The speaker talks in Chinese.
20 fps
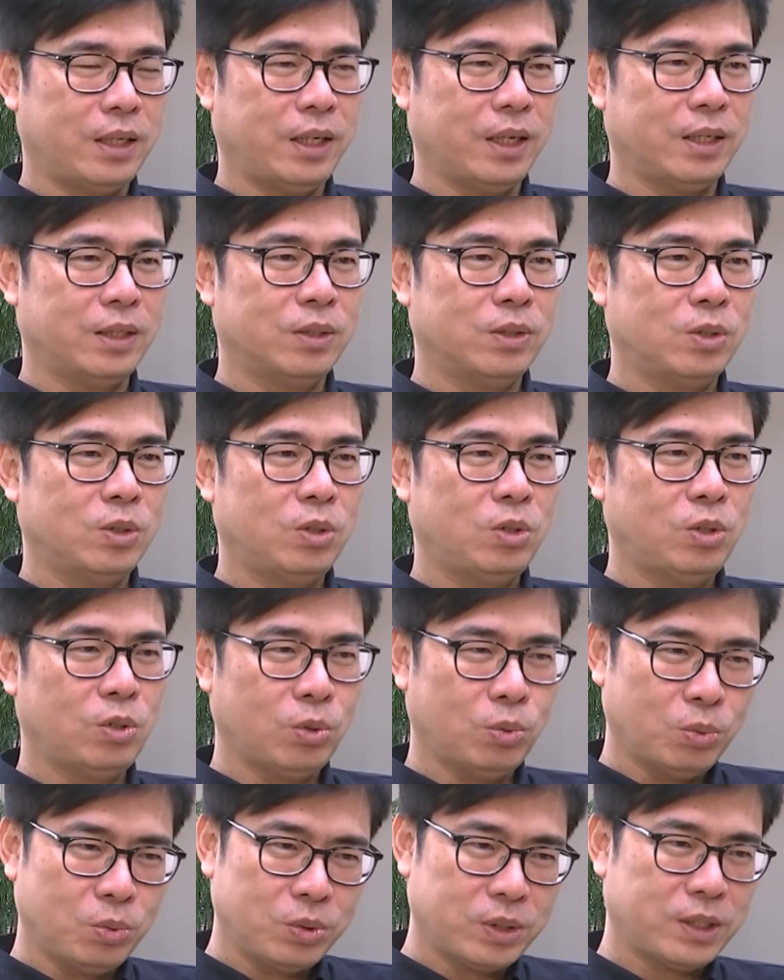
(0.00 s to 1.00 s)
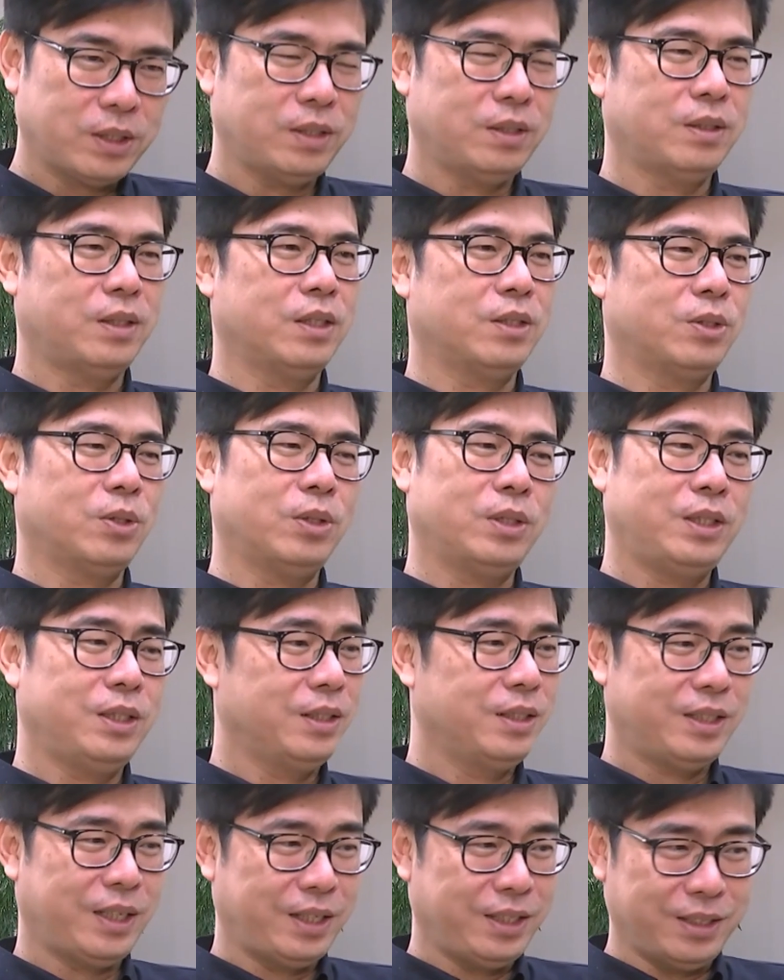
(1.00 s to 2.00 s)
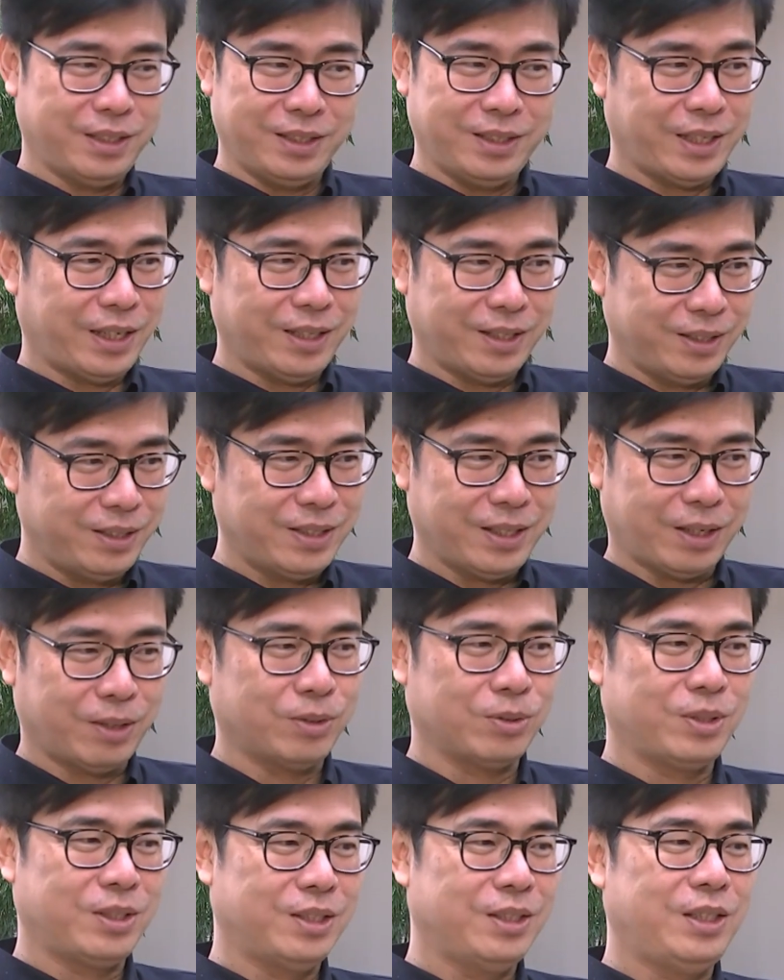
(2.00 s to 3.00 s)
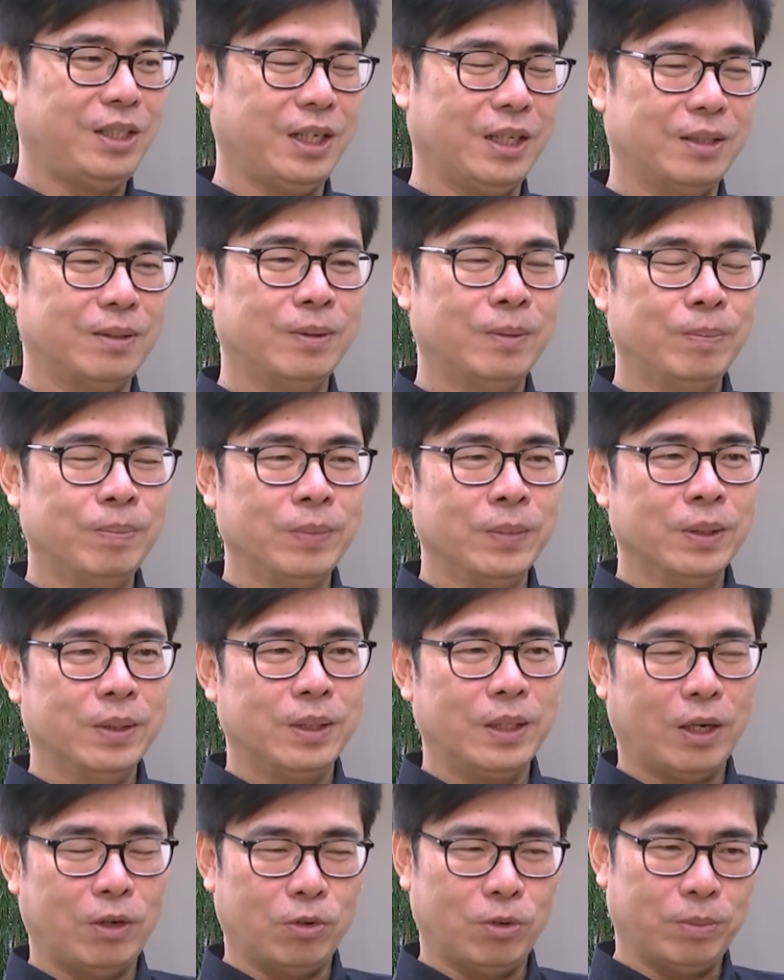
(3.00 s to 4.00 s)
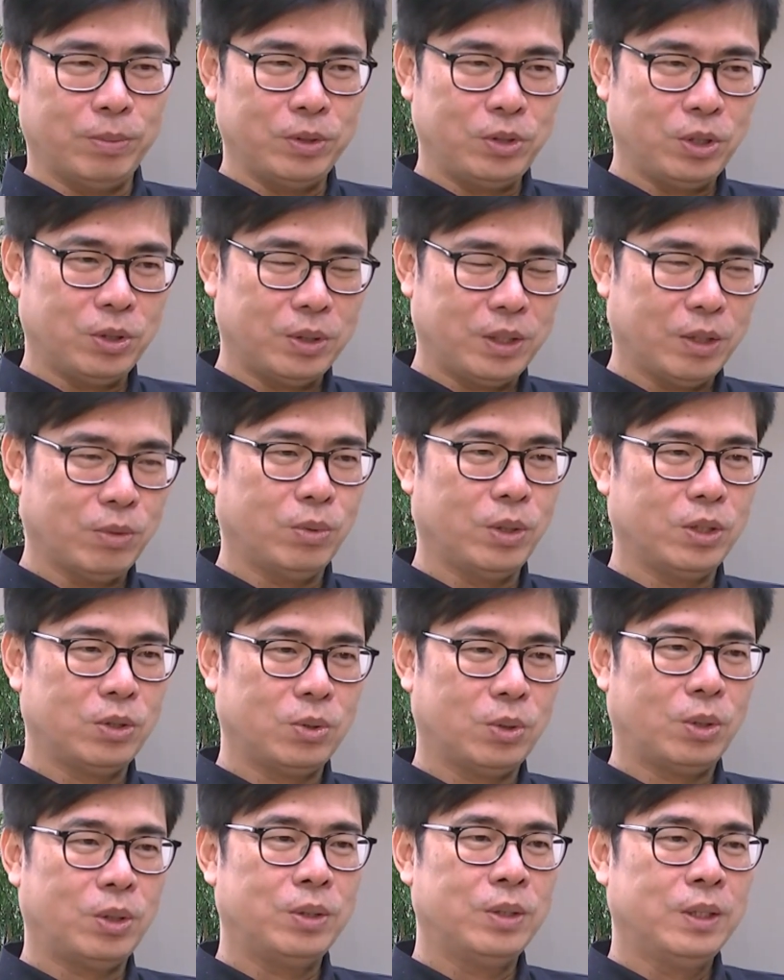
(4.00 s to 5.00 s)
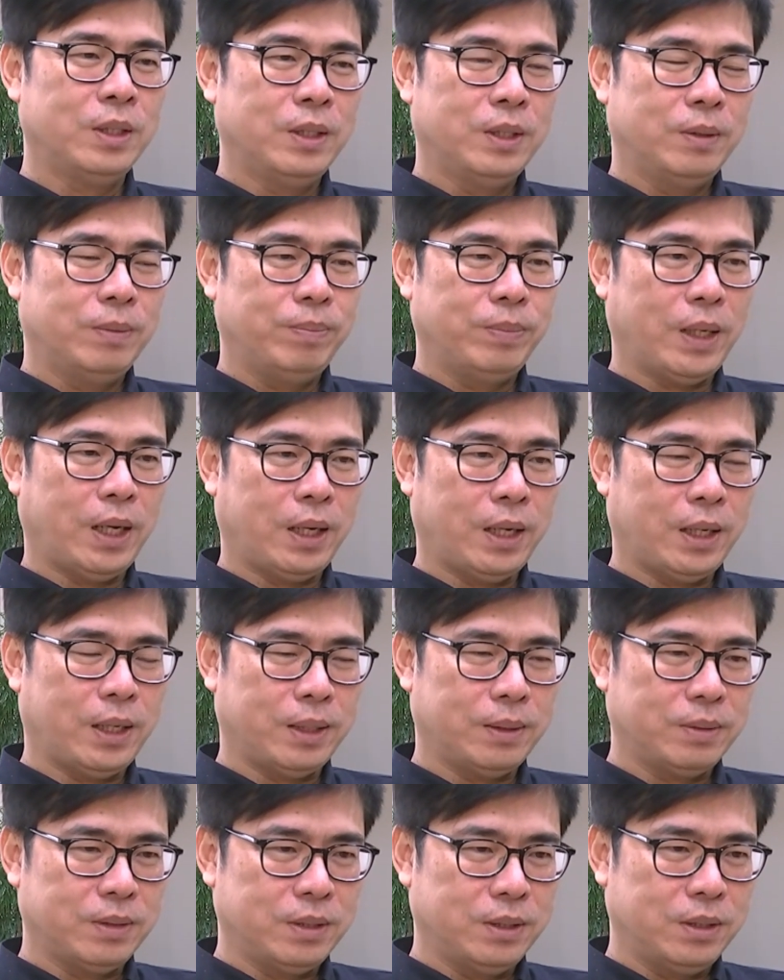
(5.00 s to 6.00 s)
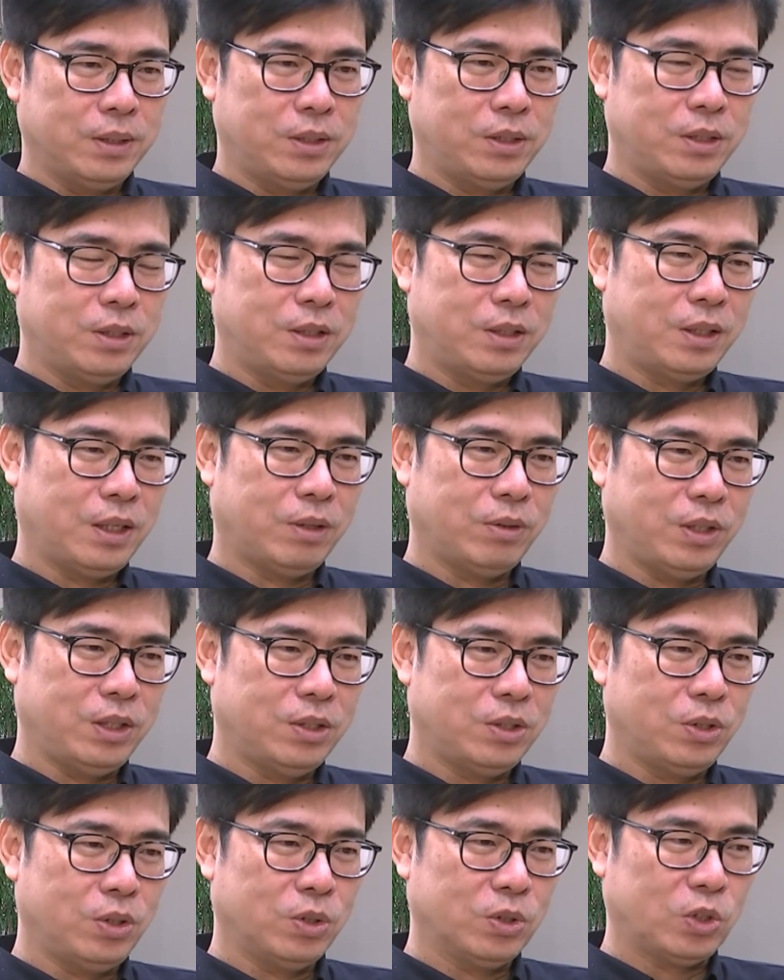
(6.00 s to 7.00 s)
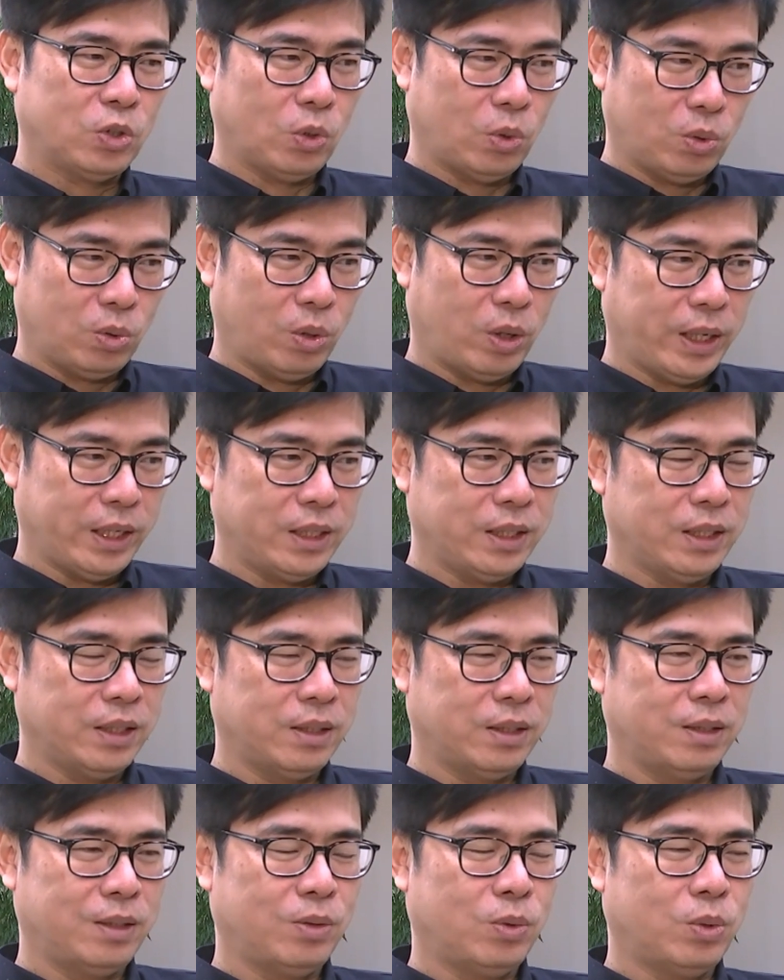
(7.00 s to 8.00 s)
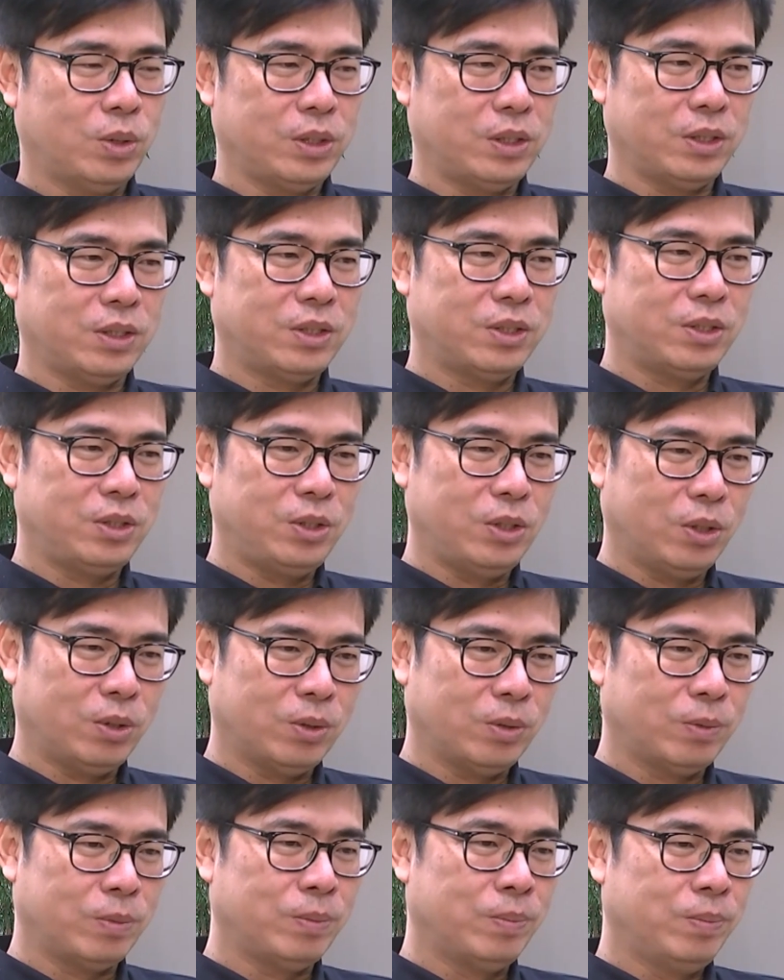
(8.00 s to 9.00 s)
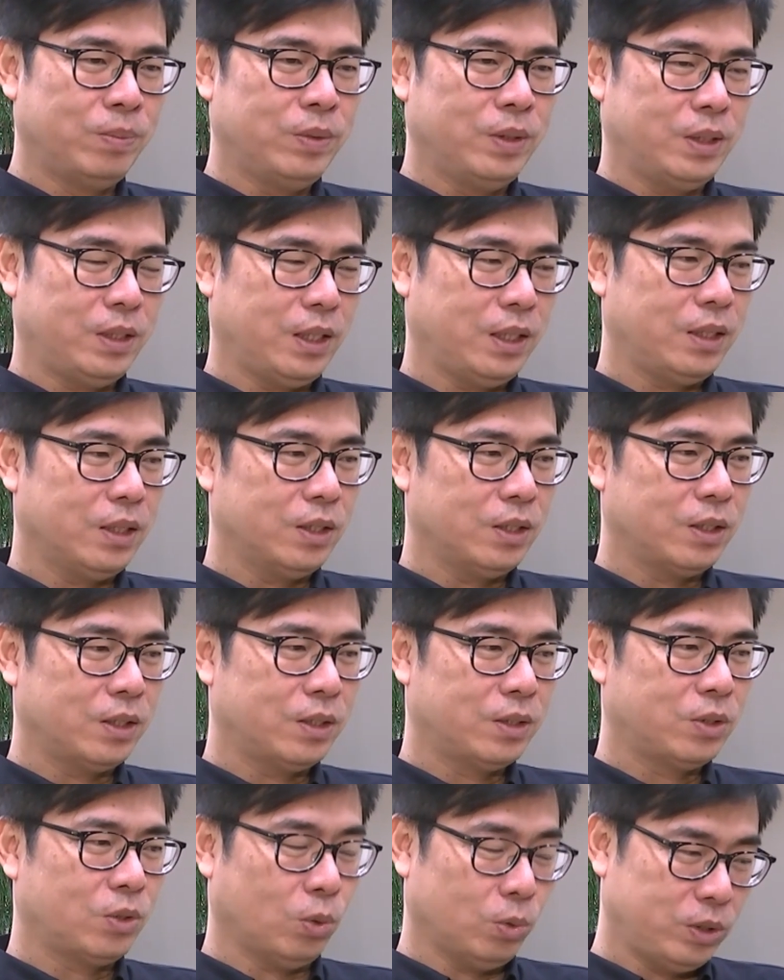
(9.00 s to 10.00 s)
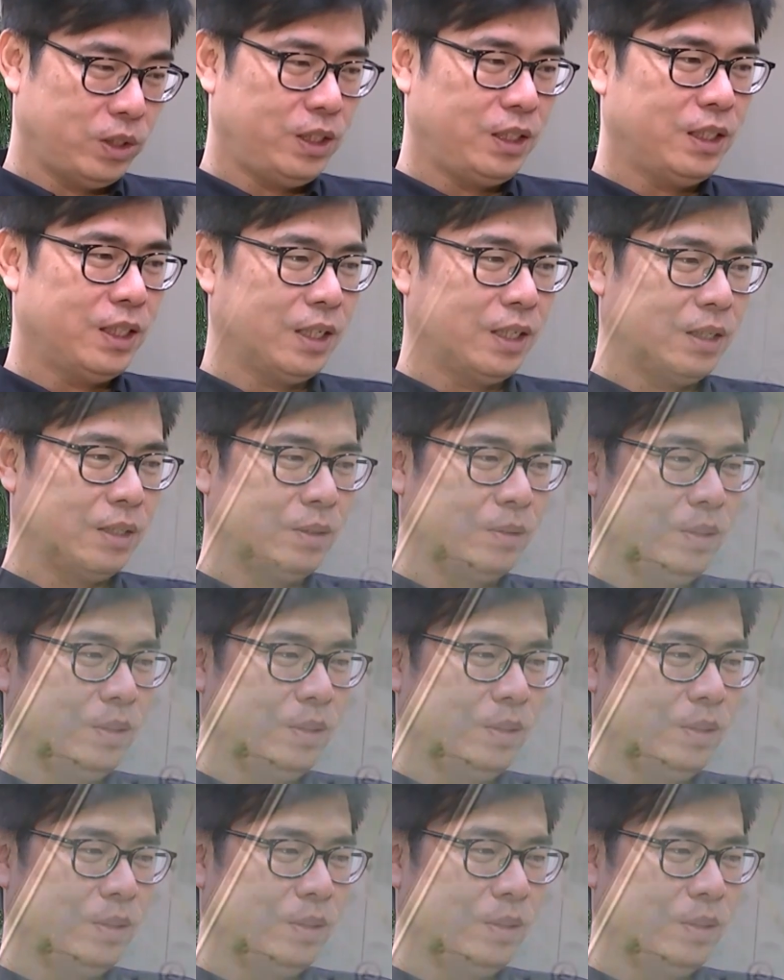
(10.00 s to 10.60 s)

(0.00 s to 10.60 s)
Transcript: 年初四的时候，其实在已经在很早之前，那我们就认为说，那是到底是用手环呢，或者是用这个手机呢